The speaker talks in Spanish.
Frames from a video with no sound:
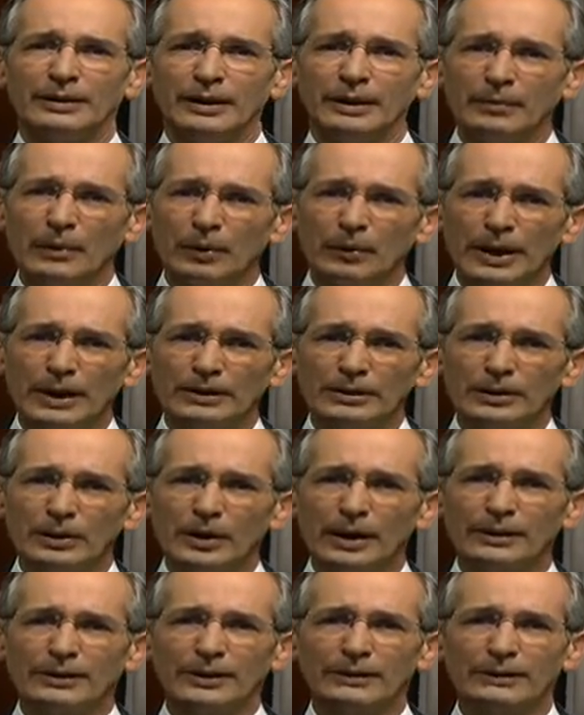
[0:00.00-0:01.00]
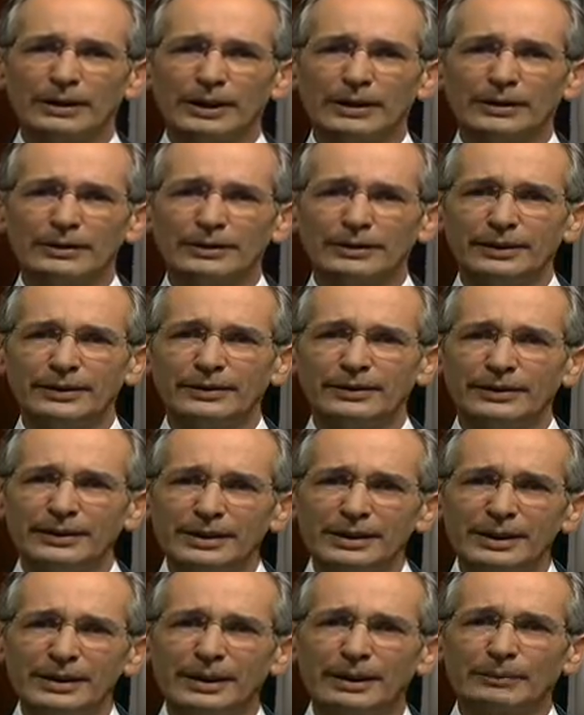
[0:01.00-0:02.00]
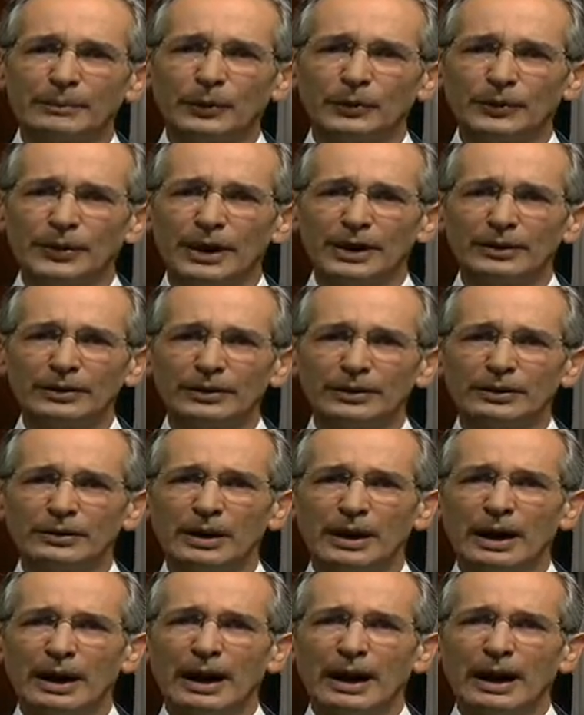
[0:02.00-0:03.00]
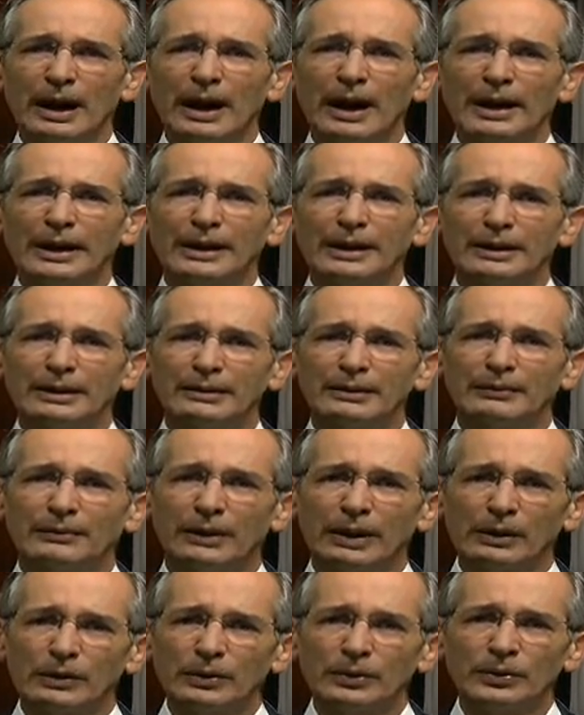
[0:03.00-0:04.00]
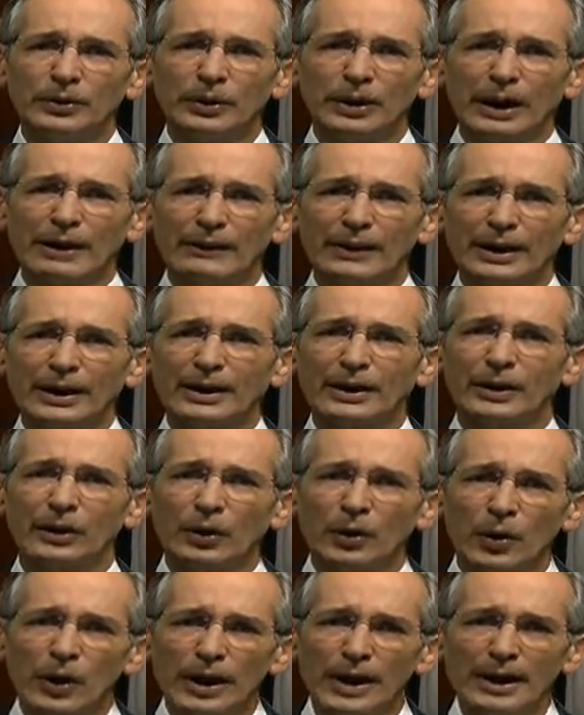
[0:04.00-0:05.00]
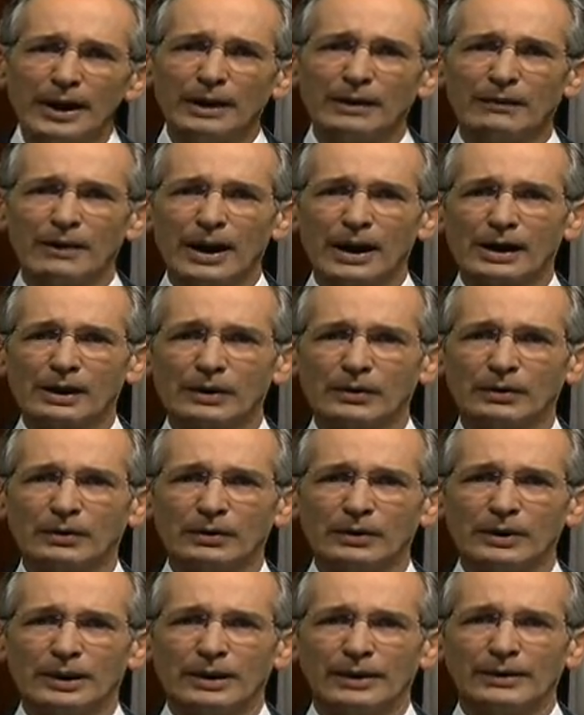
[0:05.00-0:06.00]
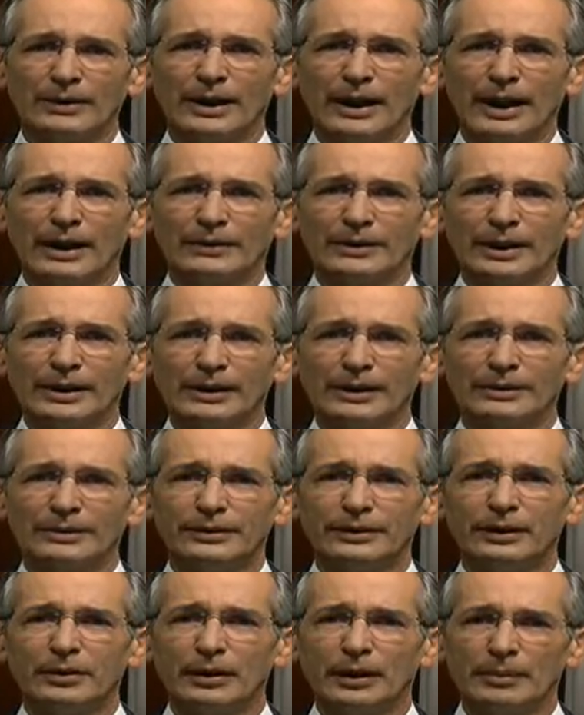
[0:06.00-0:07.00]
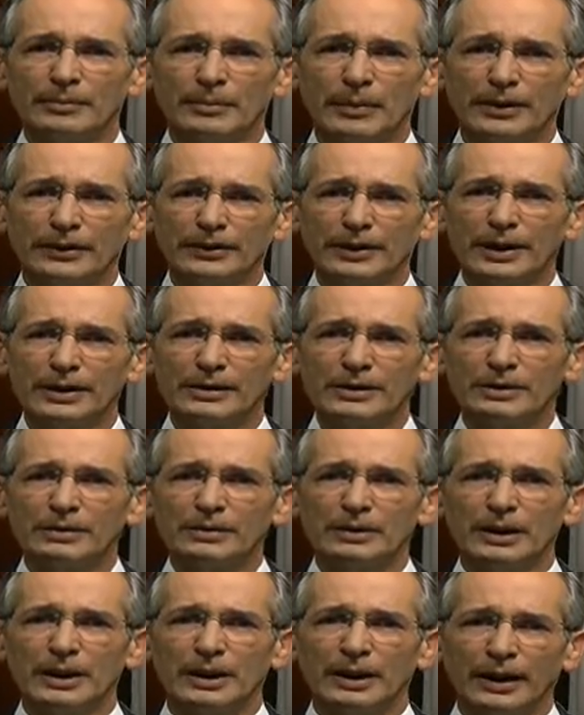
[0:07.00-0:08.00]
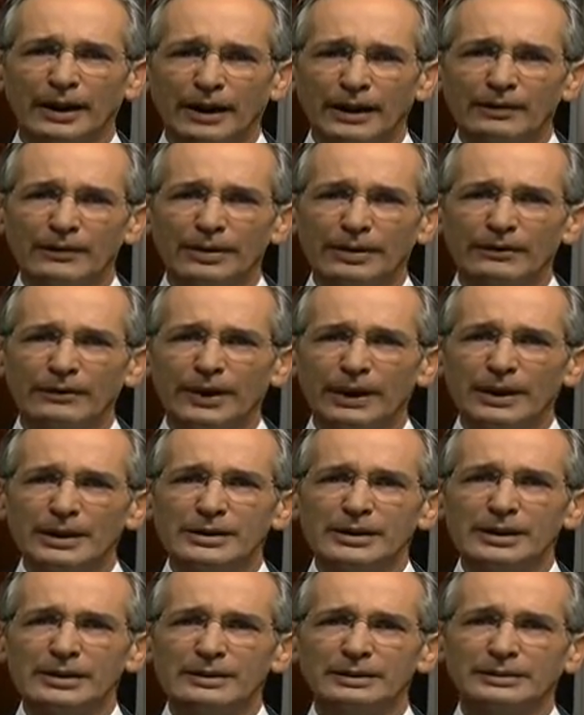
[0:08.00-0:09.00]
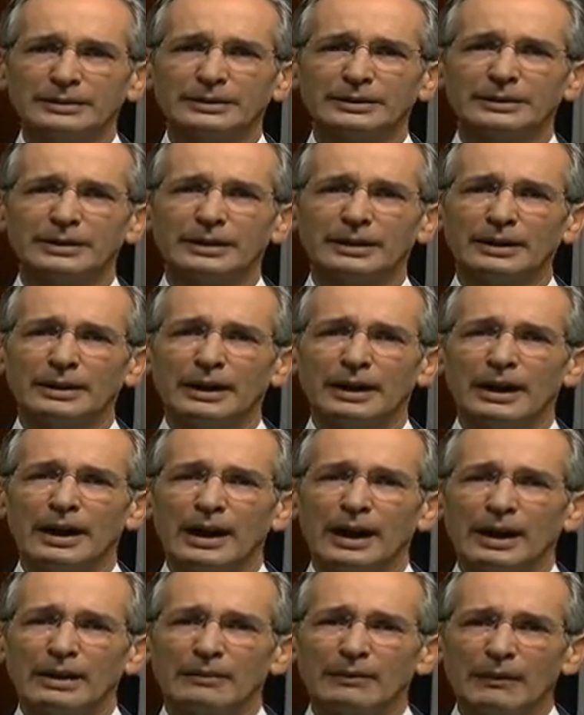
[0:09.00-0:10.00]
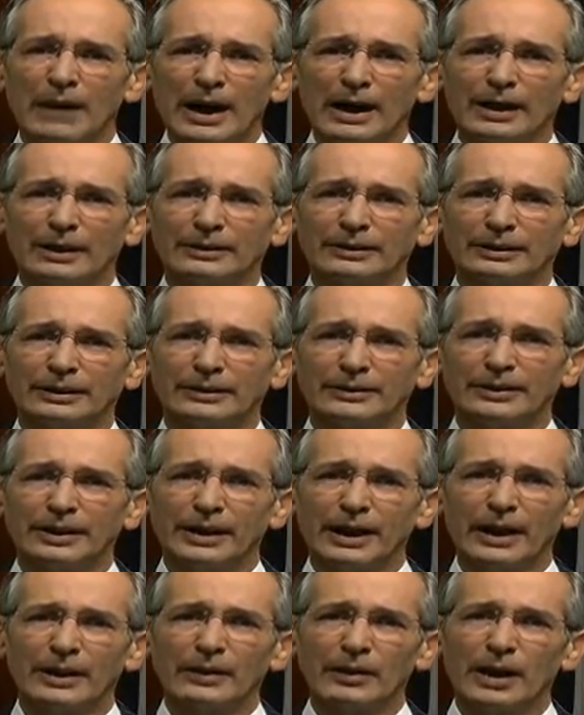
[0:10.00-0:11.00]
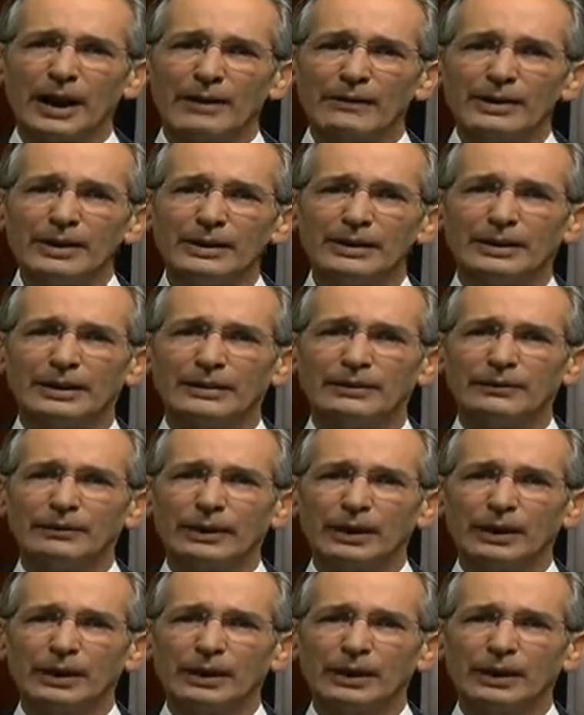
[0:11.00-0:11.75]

De momento las evidencias siguen apuntando a que Facundo Cabral no era el blanco del ataque, sino el empresario Henry Farilla, las balas que cegaron la vida de